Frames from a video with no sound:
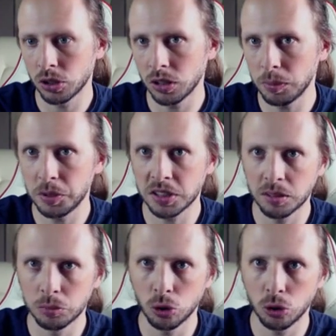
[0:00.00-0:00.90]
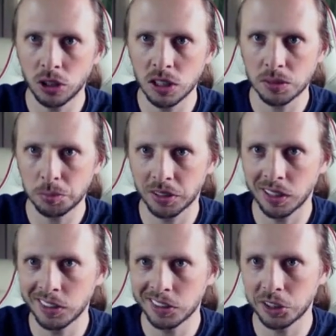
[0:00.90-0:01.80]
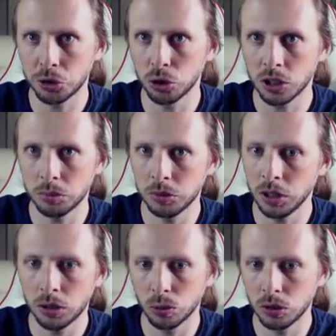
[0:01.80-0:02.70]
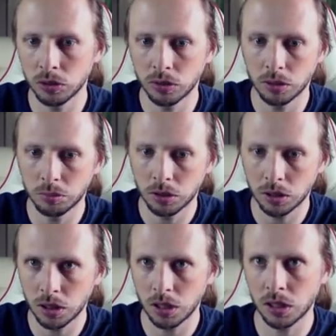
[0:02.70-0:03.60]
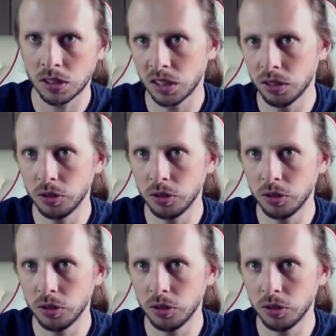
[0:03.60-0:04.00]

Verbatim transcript: Да потому что написанный мной тест пригодится только мне, но не вам.